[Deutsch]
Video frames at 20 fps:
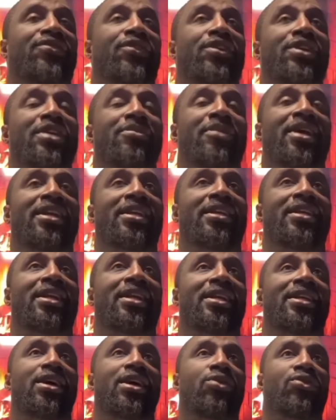wirklich von
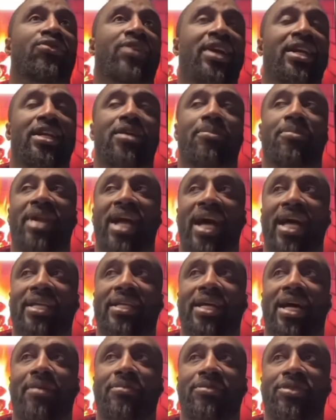jemandem den Downfall
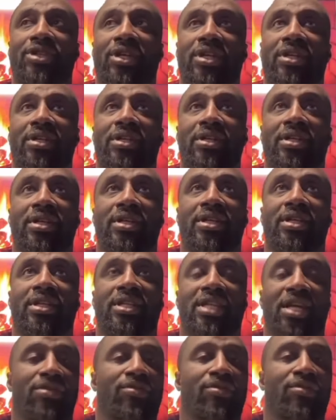geplant haben soll,
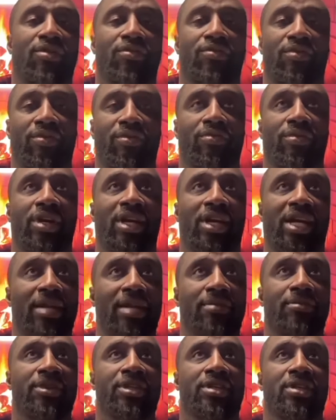dann, äh, ihr
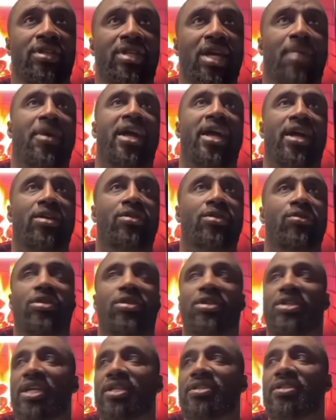kennt mich, ich, ich bin nicht
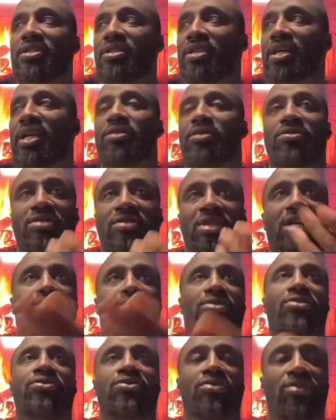Asadi. Ich gehe ins Internet und
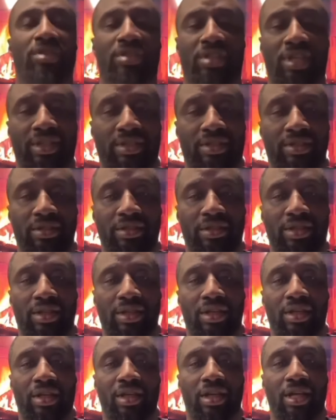sag so und so ist das.
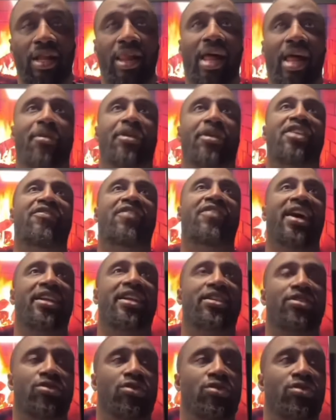Ja. Aber dem
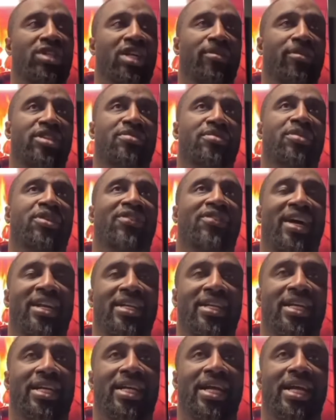war nicht so. Ich habe das im
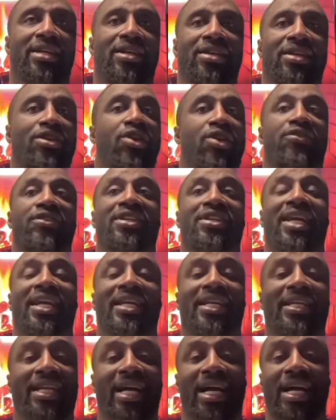Privaten geklärt, in die
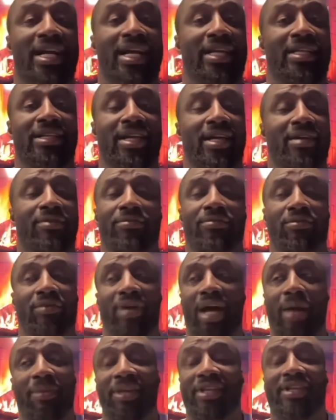Öffentlichkeit getragen hat,
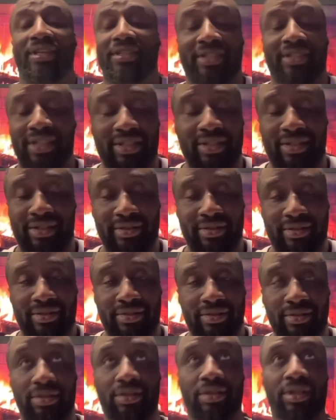habe ich es nicht.
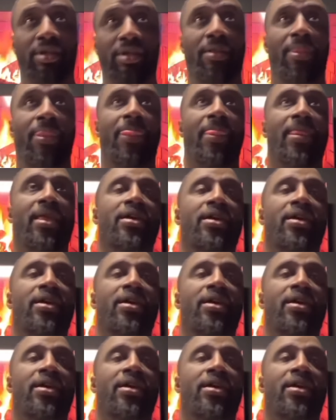Okay?